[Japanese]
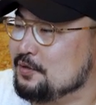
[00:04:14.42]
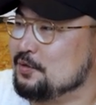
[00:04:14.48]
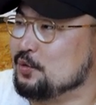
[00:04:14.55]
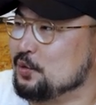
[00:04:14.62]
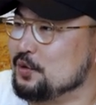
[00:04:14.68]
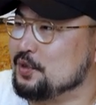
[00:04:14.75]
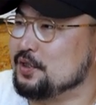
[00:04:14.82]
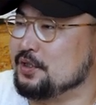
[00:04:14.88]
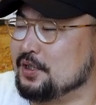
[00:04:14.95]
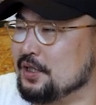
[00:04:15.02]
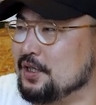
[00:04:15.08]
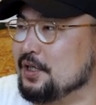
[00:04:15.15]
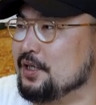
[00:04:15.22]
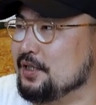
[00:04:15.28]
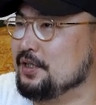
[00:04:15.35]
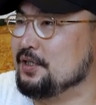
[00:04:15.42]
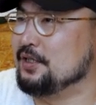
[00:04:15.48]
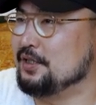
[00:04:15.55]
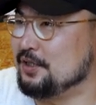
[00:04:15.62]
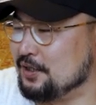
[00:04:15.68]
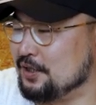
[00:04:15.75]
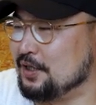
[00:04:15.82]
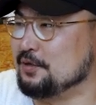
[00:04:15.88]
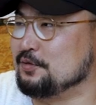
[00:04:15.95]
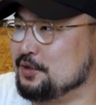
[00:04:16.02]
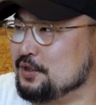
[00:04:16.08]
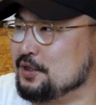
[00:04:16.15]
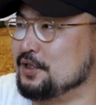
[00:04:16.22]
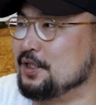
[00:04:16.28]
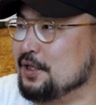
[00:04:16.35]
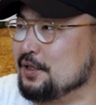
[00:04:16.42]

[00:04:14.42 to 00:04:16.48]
乗ってて楽ちん楽ちん楽ちんな